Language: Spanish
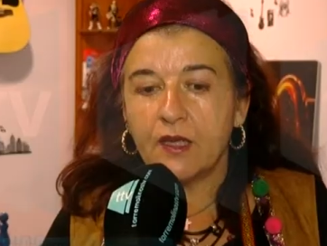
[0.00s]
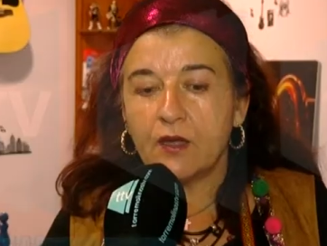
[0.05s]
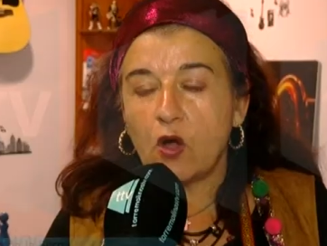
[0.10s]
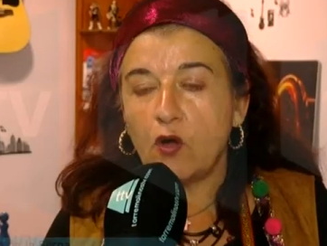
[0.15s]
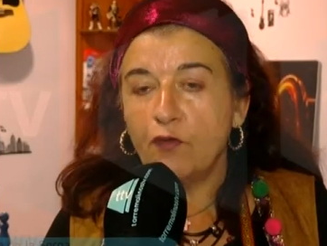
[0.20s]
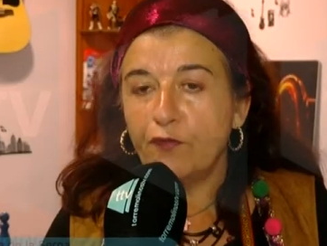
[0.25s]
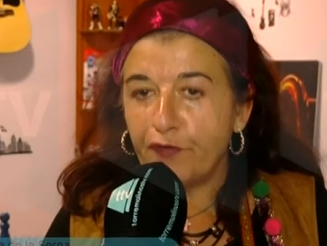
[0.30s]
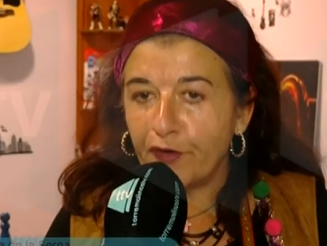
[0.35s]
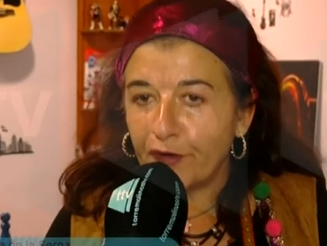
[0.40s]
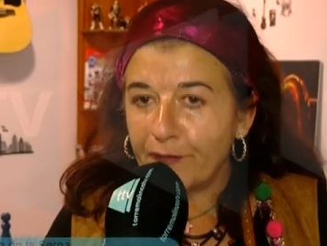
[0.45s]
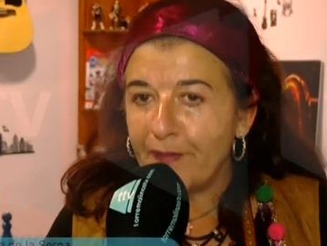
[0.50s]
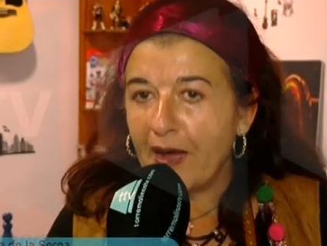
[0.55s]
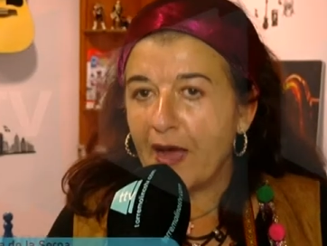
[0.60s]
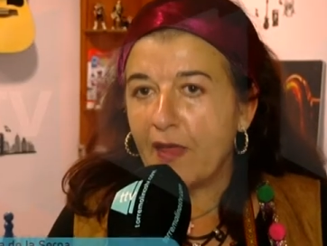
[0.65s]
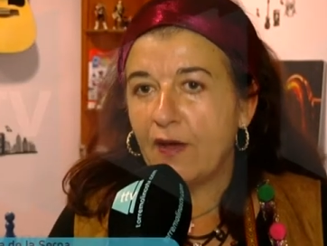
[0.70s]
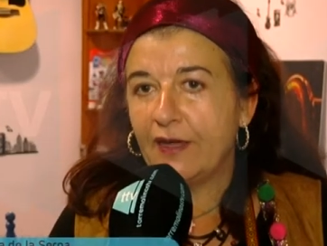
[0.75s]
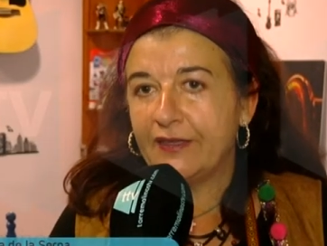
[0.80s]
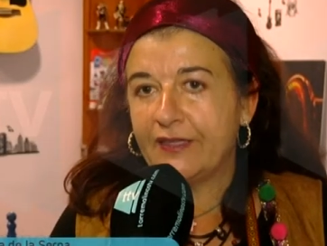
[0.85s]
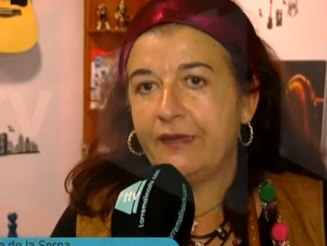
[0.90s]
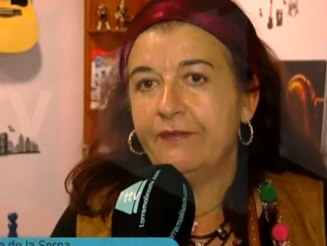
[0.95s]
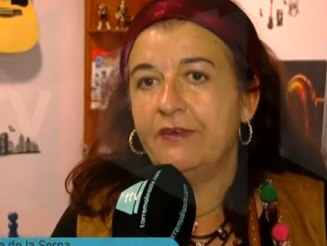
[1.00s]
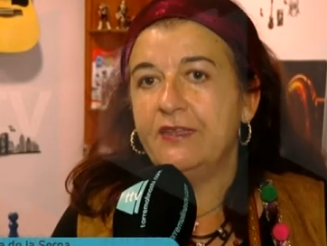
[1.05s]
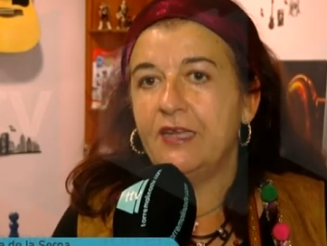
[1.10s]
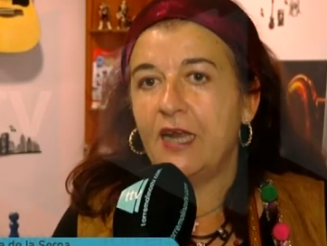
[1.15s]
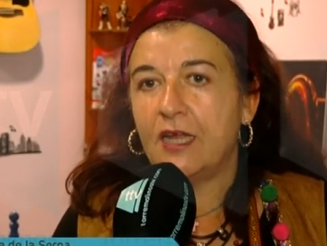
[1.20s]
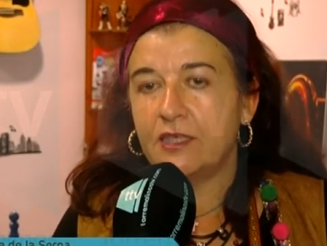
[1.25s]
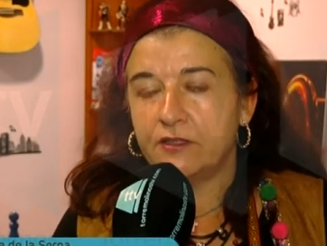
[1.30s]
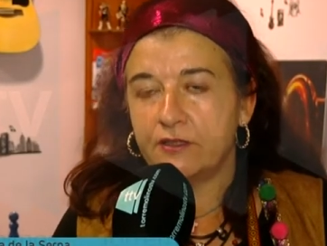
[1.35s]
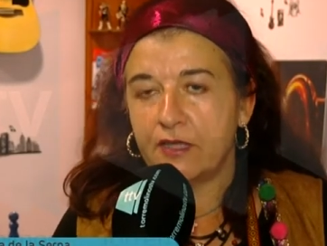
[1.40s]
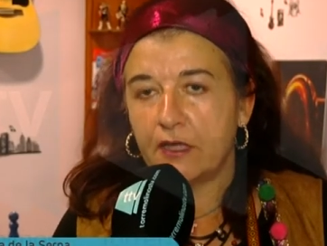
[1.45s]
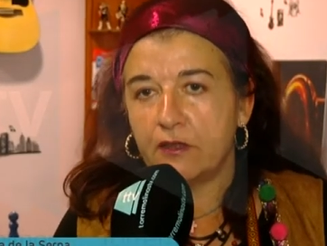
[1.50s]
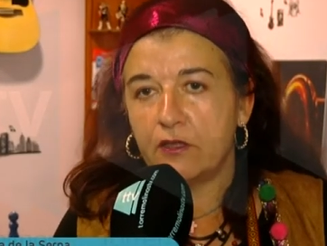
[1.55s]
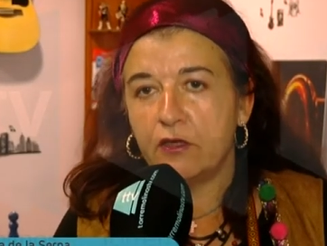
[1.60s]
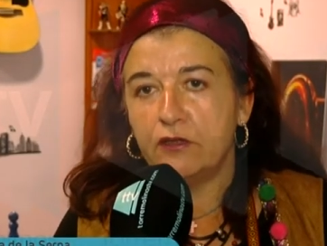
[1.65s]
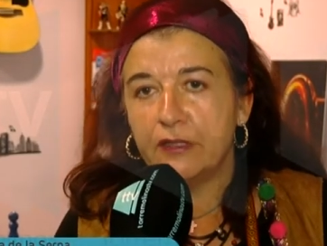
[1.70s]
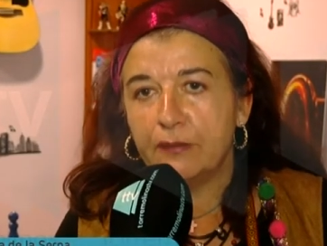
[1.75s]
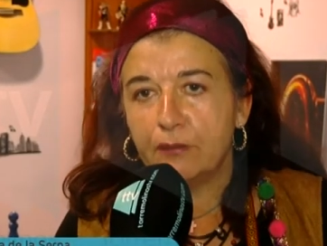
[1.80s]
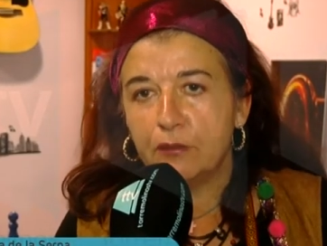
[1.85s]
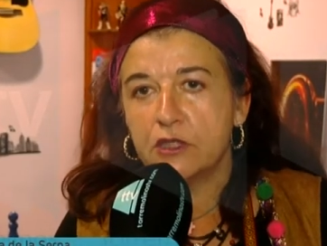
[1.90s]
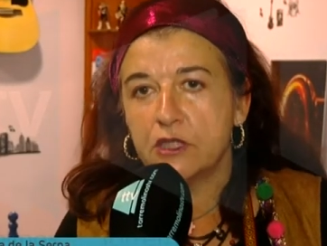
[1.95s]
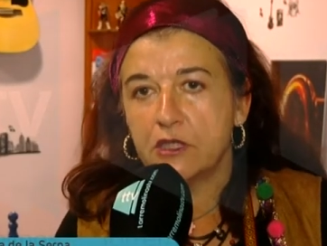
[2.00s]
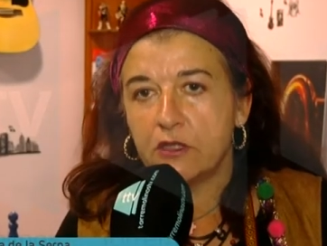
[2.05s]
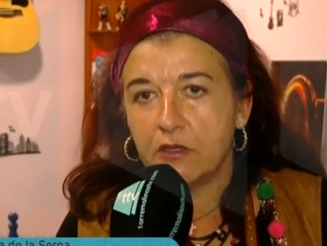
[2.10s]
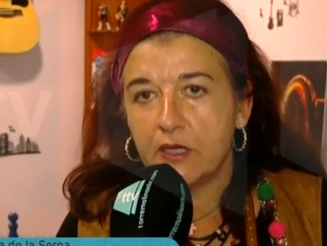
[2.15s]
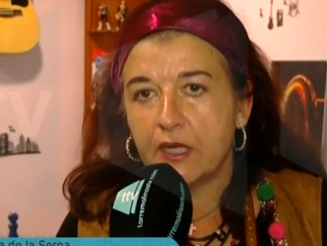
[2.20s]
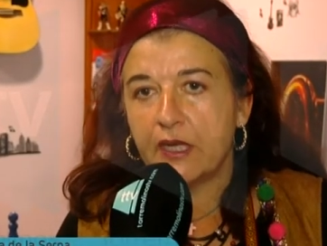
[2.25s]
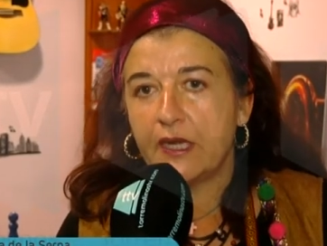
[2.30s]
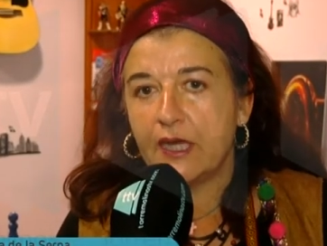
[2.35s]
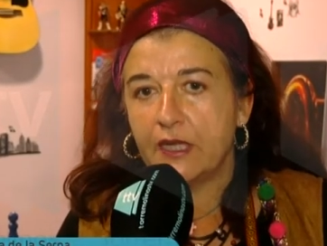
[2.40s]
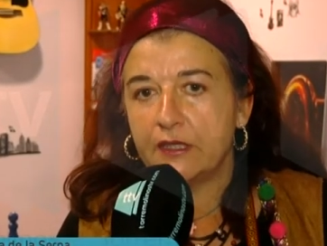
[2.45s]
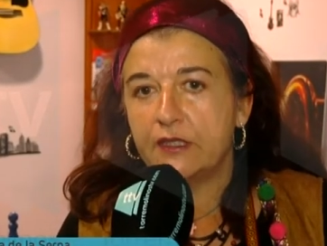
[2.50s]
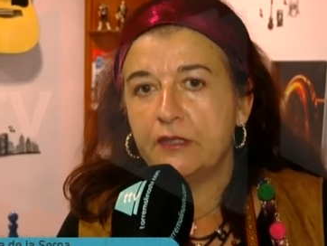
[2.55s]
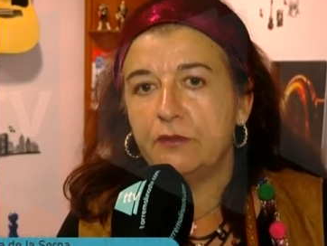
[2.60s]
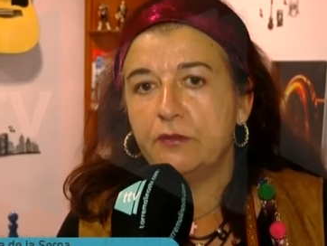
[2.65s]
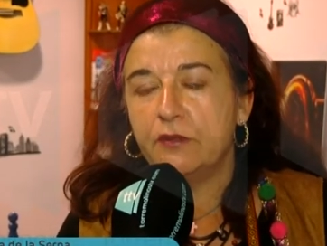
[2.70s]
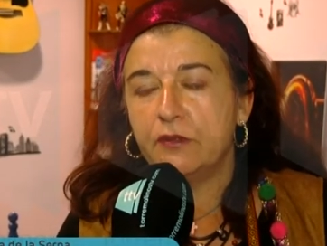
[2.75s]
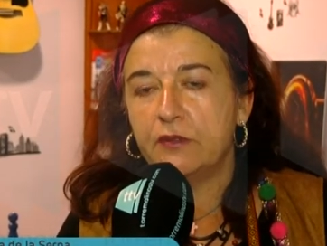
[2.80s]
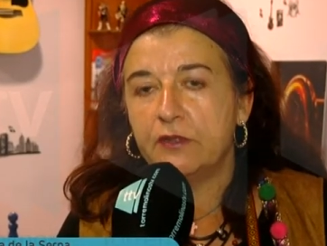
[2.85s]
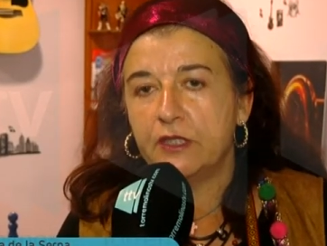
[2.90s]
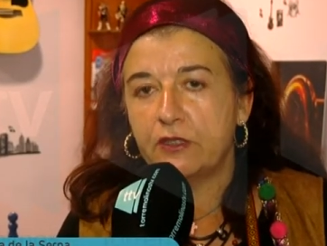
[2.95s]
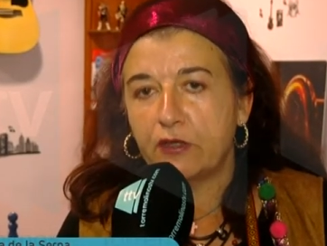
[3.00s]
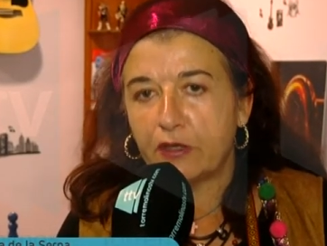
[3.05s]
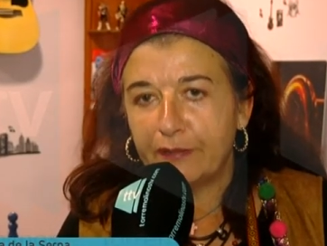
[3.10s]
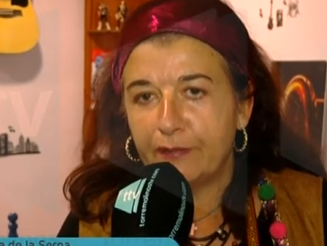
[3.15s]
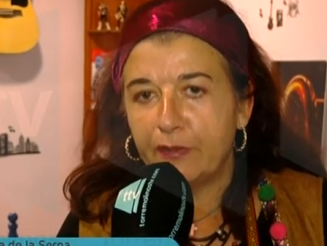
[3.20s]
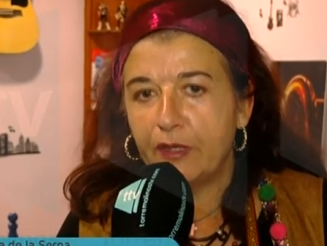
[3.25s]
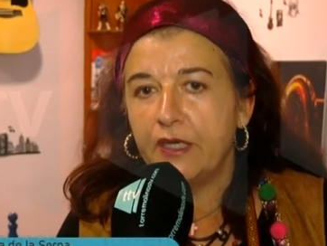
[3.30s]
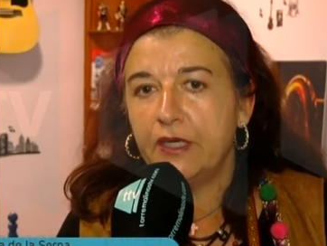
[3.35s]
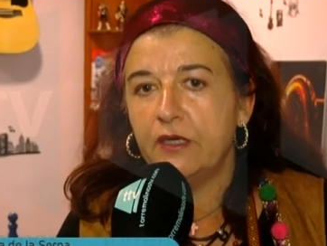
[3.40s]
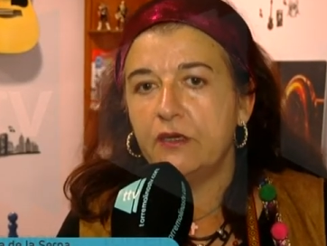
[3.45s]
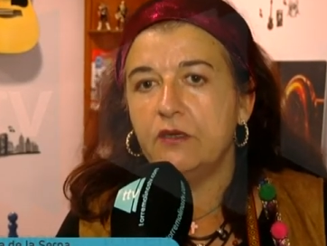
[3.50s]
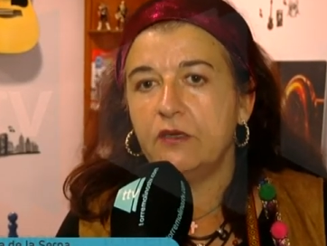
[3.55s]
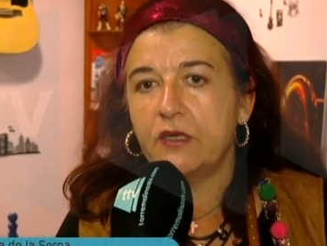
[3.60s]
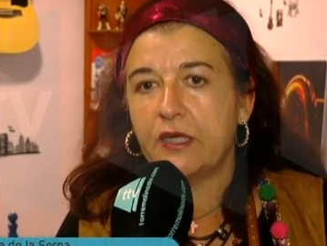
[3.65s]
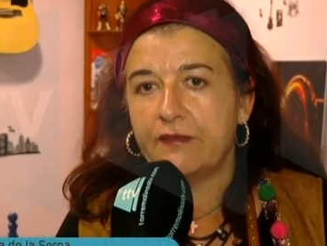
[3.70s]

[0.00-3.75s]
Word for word: conformado a través de la Asociación de Músicos y Creativos de Torremolino.